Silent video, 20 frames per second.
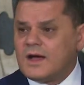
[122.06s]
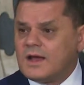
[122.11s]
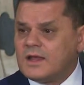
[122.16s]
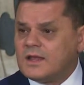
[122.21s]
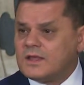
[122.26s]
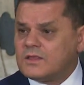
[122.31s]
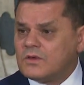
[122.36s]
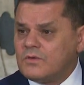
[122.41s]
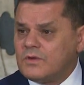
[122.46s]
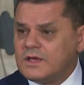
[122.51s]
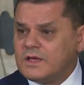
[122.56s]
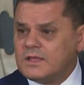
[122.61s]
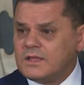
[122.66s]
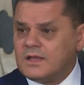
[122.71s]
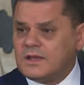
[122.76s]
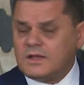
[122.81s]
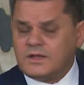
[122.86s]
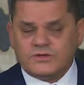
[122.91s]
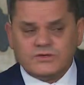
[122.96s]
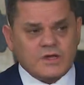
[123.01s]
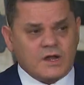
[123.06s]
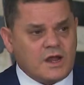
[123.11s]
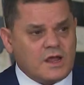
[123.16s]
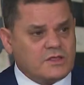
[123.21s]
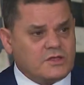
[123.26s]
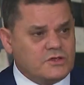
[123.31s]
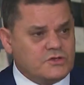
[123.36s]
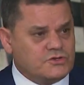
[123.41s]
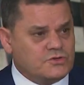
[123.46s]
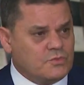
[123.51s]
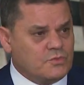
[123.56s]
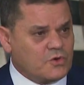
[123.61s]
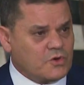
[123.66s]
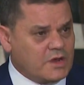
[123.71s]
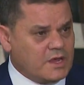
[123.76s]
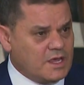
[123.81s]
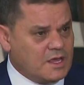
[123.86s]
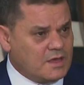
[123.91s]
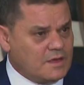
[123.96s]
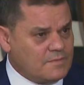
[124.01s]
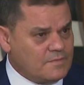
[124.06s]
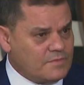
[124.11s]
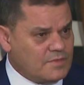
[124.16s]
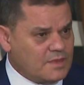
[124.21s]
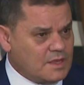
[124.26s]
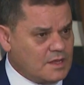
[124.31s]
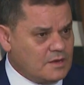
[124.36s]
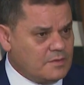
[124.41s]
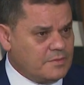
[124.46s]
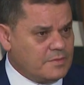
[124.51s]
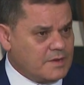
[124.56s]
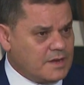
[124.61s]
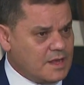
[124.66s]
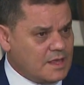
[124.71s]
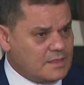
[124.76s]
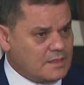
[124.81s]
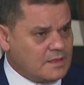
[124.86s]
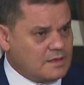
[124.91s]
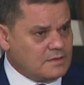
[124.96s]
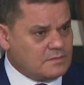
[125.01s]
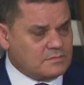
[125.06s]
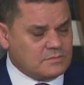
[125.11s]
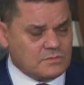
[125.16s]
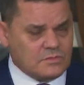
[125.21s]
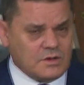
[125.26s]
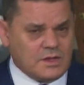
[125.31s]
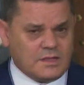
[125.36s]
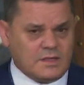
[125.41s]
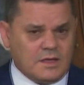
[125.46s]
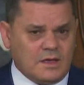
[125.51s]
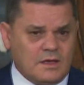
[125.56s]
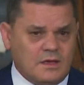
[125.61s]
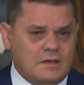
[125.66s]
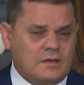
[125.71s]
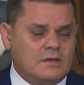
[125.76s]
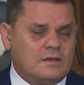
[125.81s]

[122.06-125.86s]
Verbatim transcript: على توحيد الاجراءات الجمركيه اللي بيناتنا وهذا